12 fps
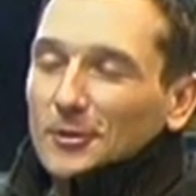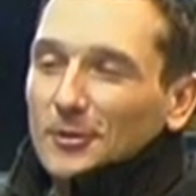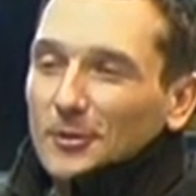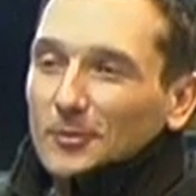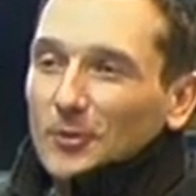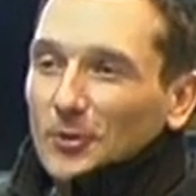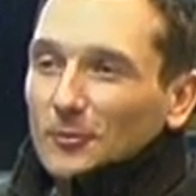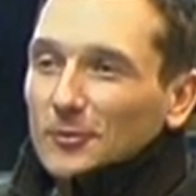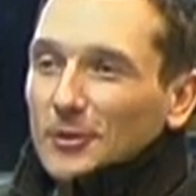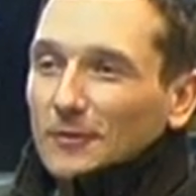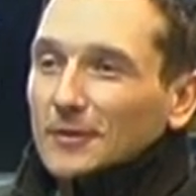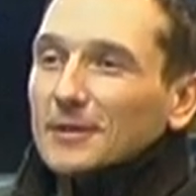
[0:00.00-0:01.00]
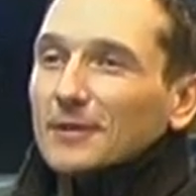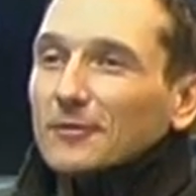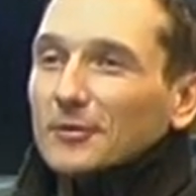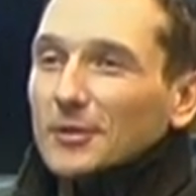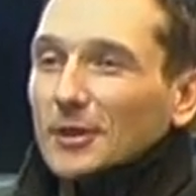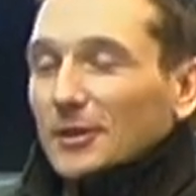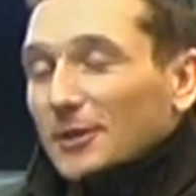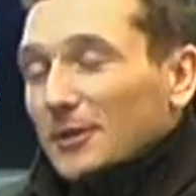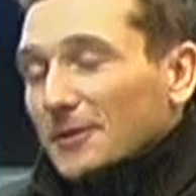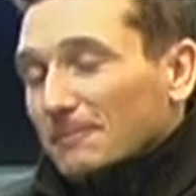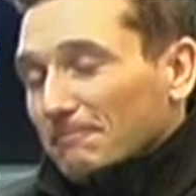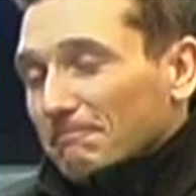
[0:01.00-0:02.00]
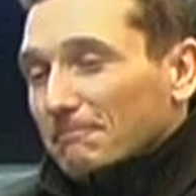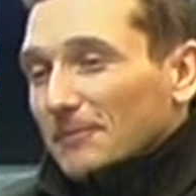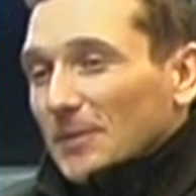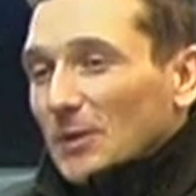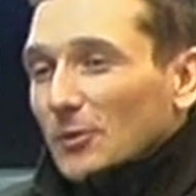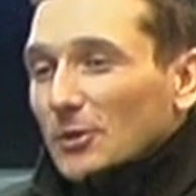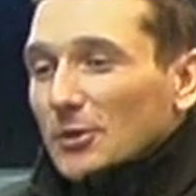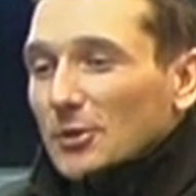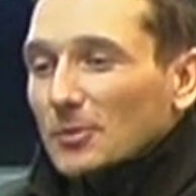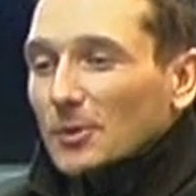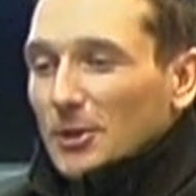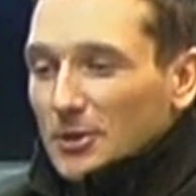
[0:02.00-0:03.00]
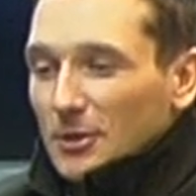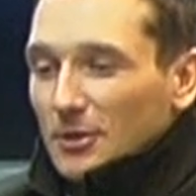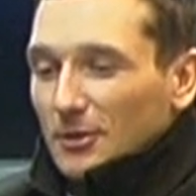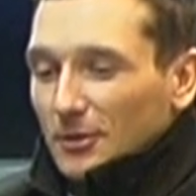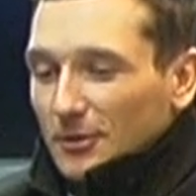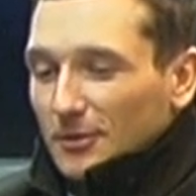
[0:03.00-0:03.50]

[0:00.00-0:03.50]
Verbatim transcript: i, i biorą udział w tych zawodach i to jeszcze bardziej